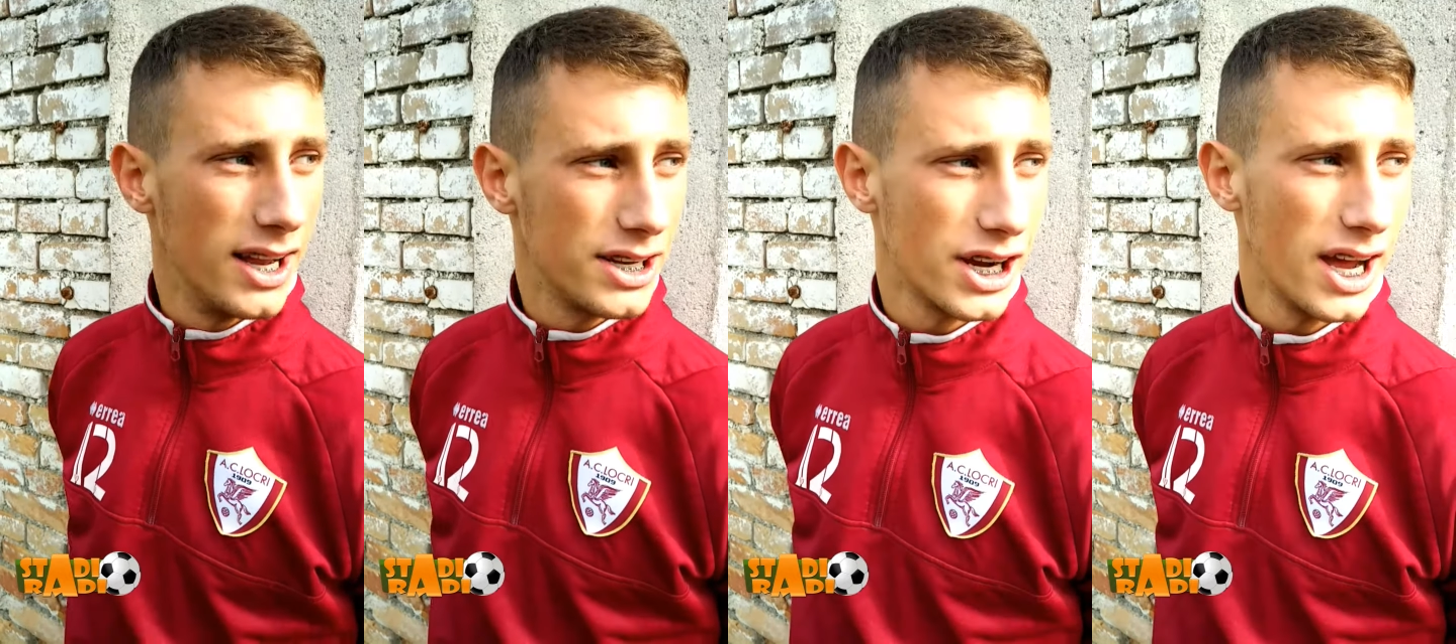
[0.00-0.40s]

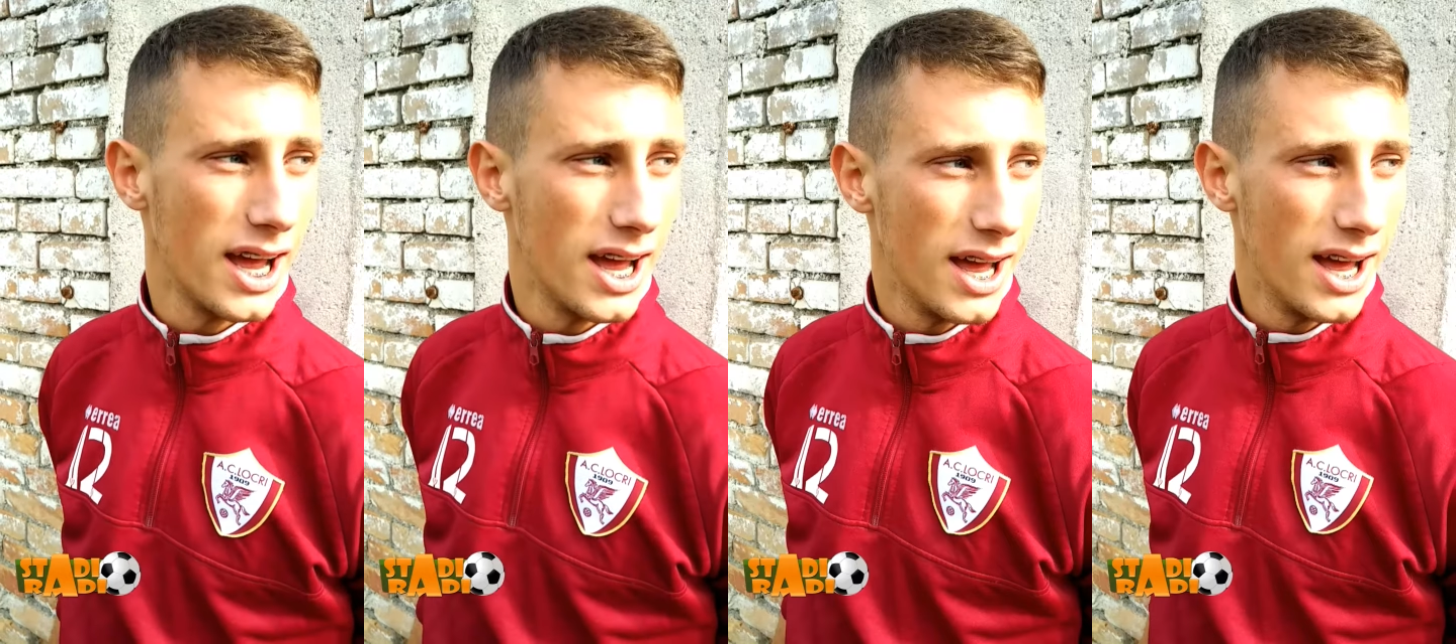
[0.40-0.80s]

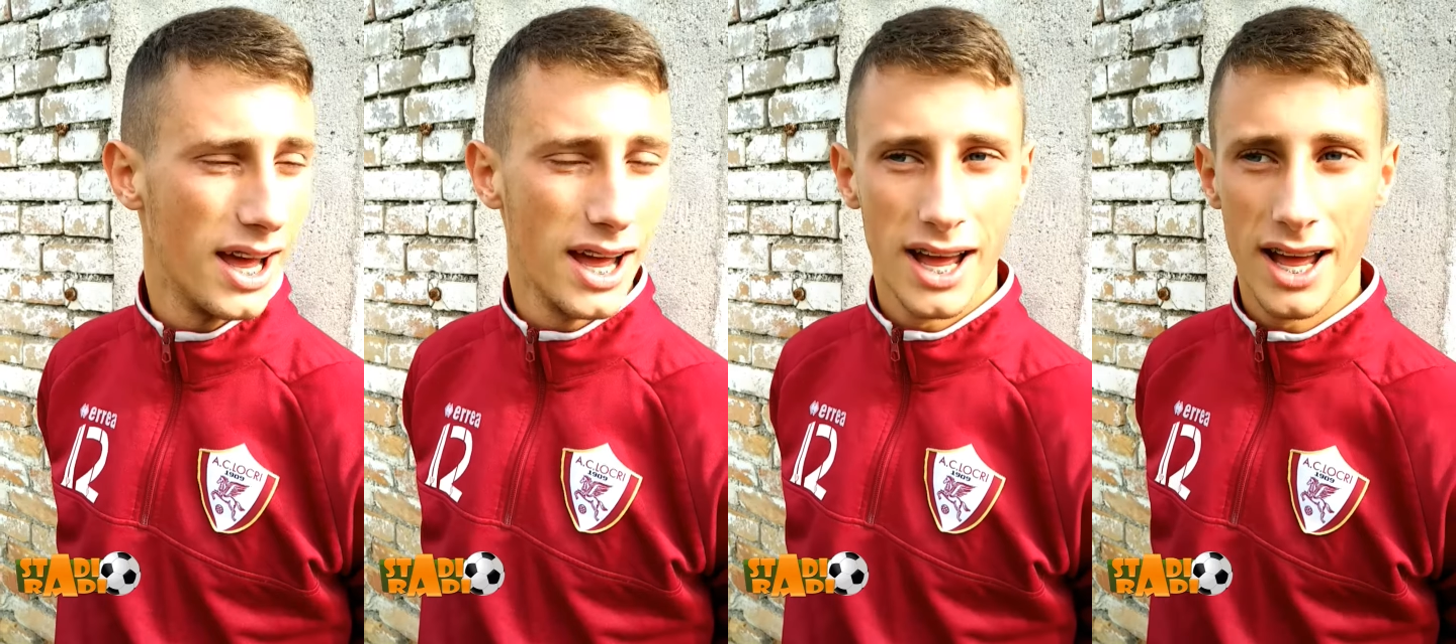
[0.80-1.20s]

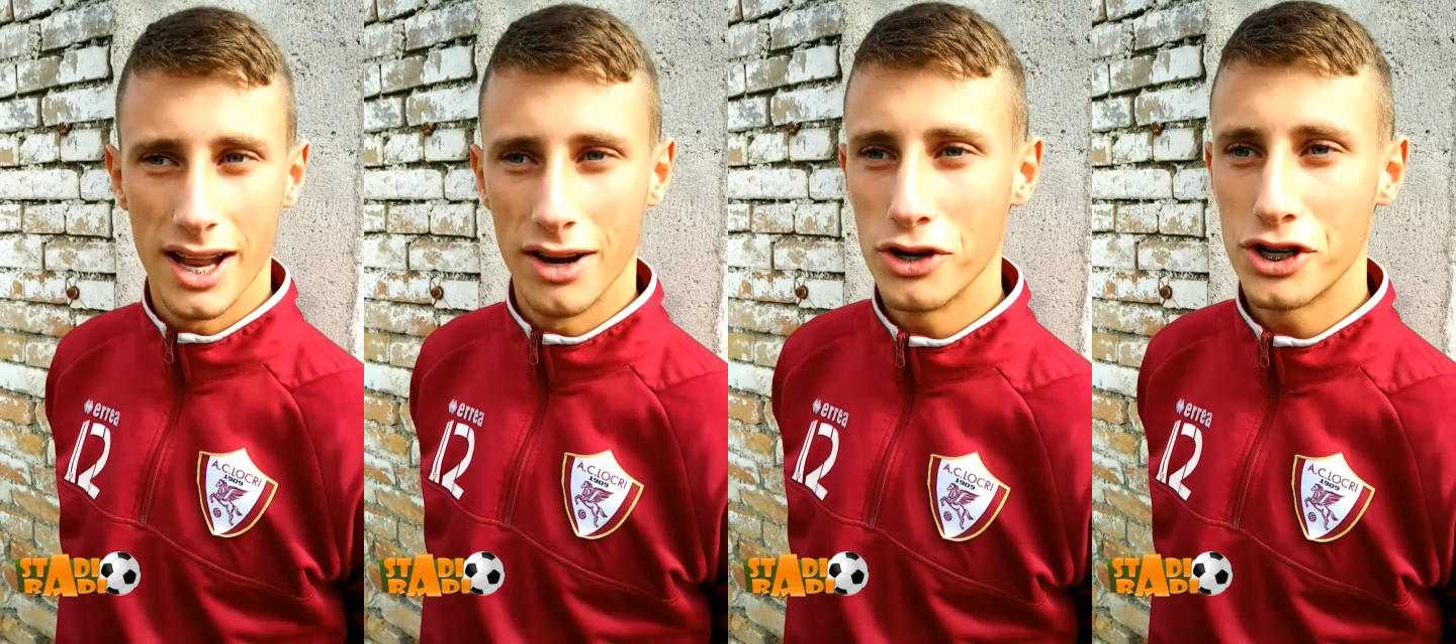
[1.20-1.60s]
c'è,
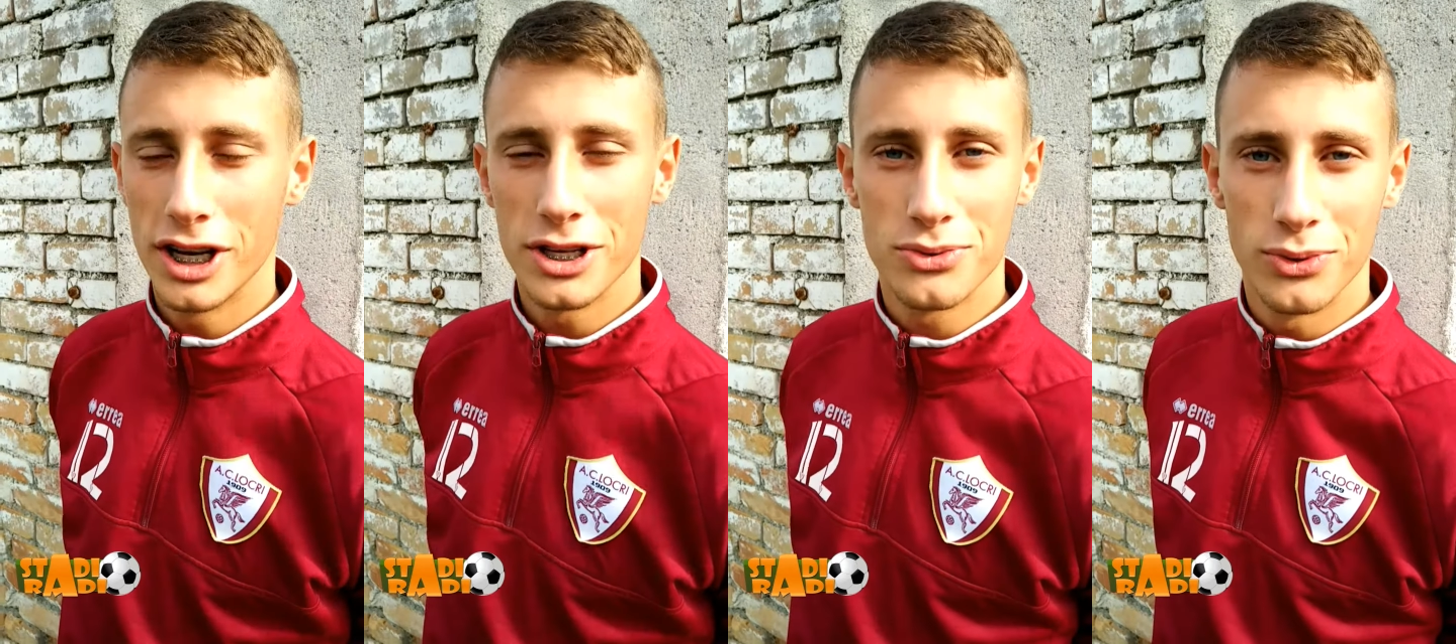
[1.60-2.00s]
cioè, non c'è
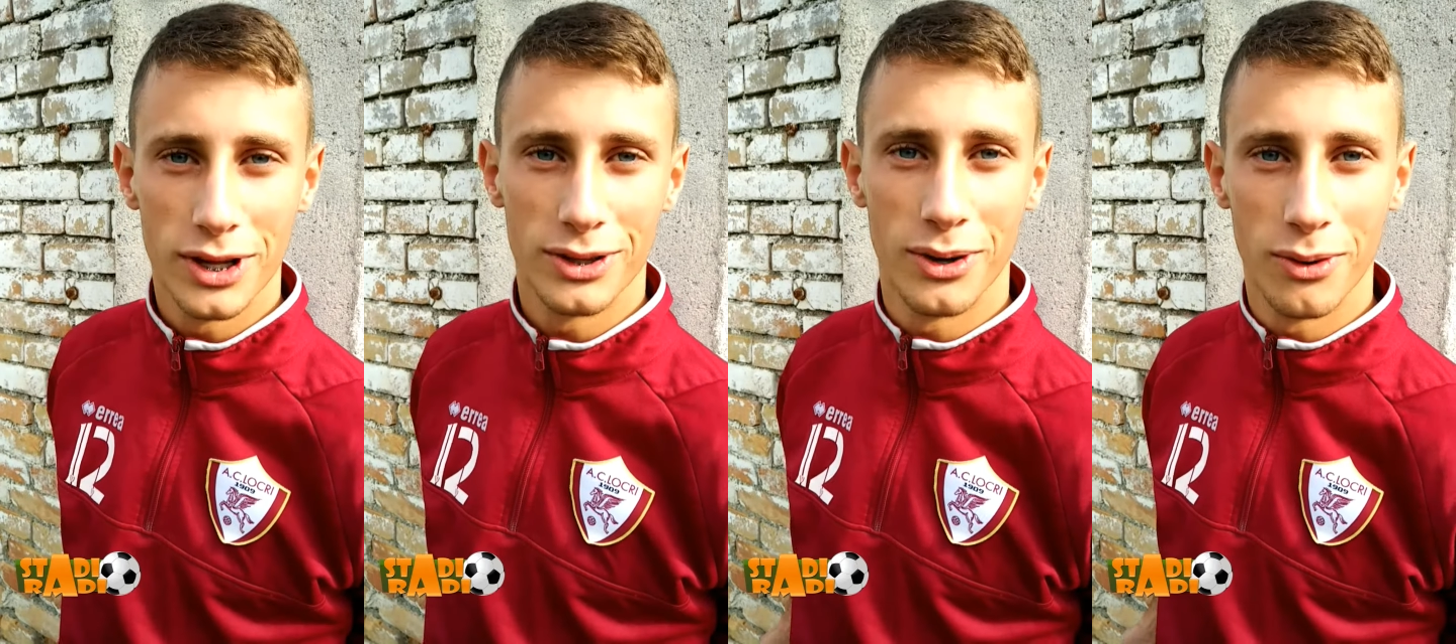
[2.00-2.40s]
nessuno
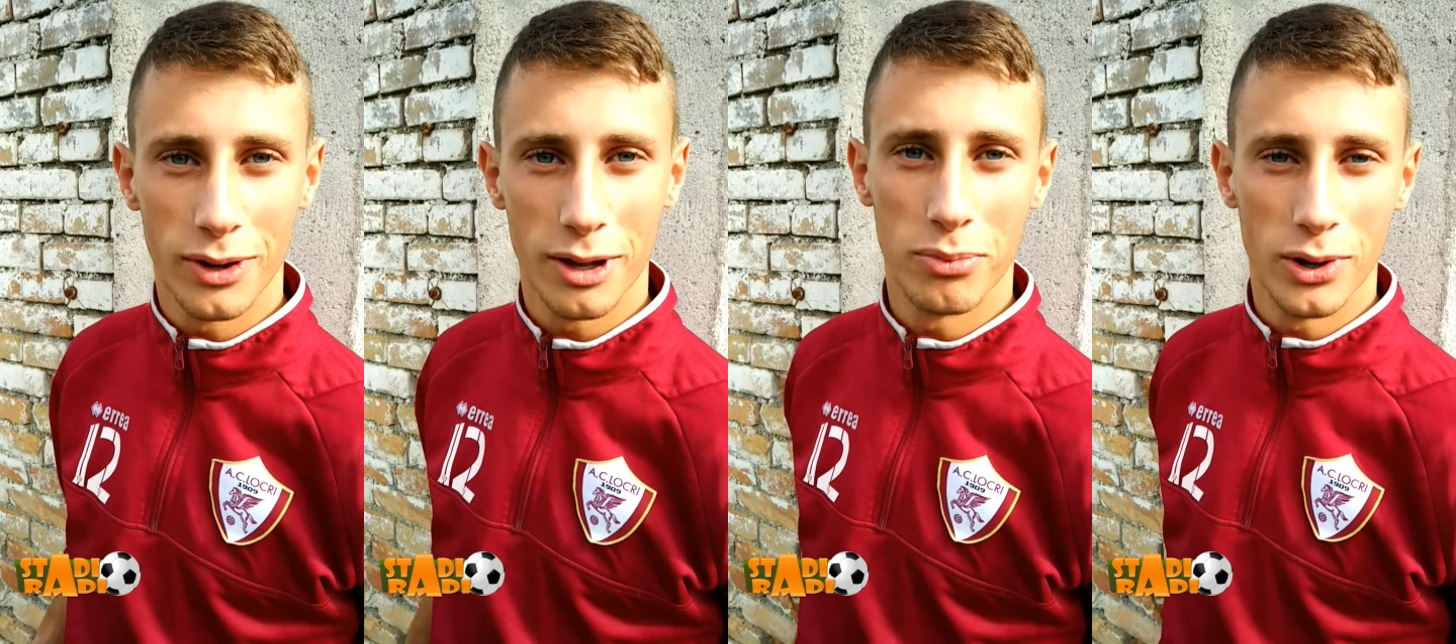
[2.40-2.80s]
dietro di
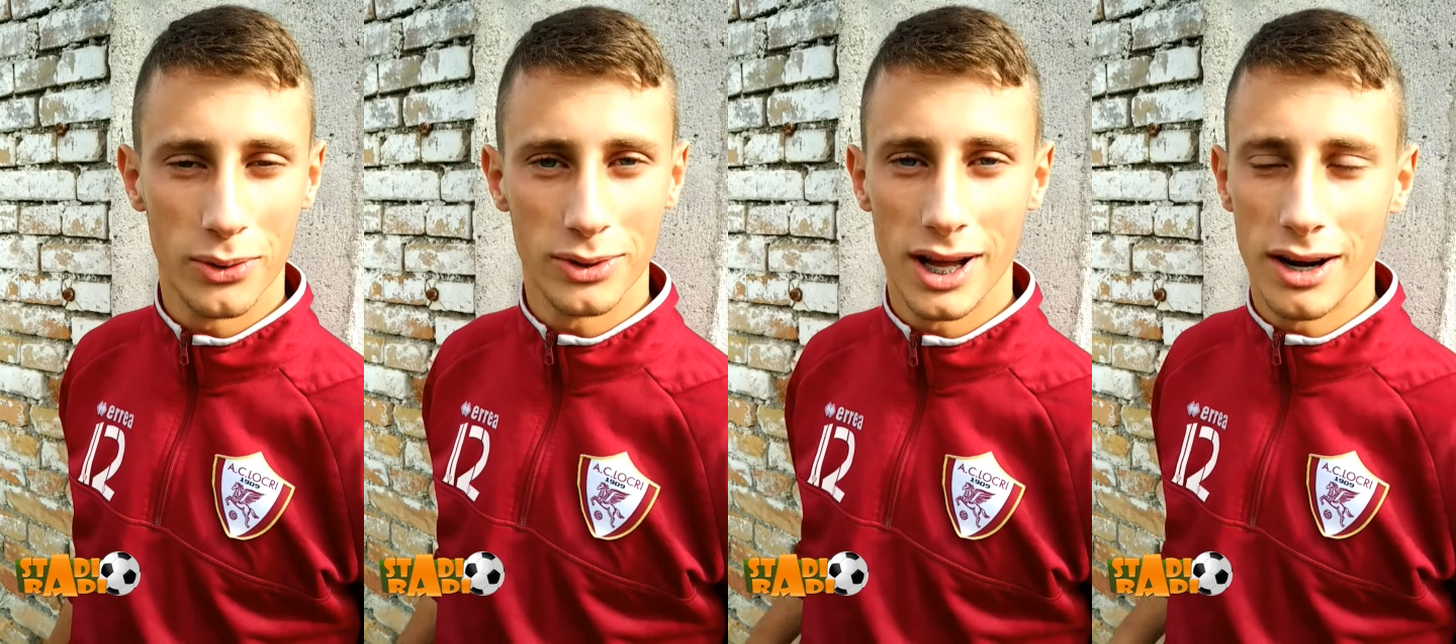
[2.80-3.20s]
lui che può
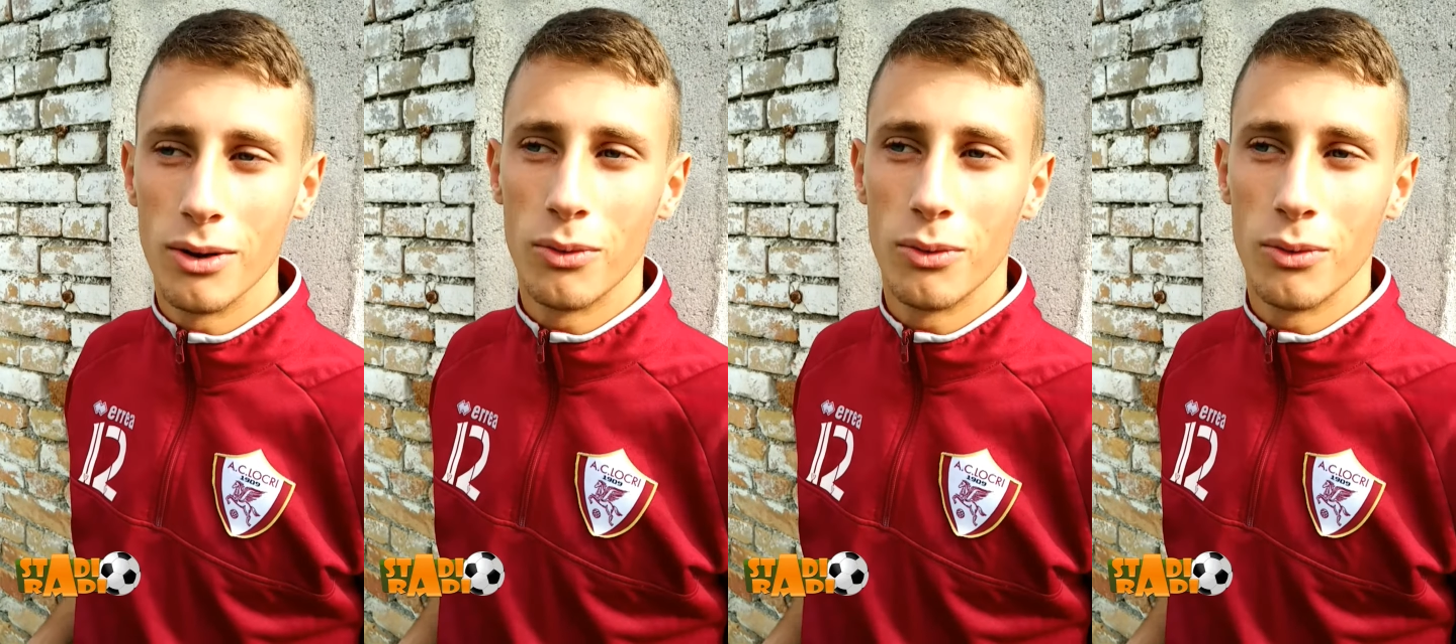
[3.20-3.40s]
aiutarlo,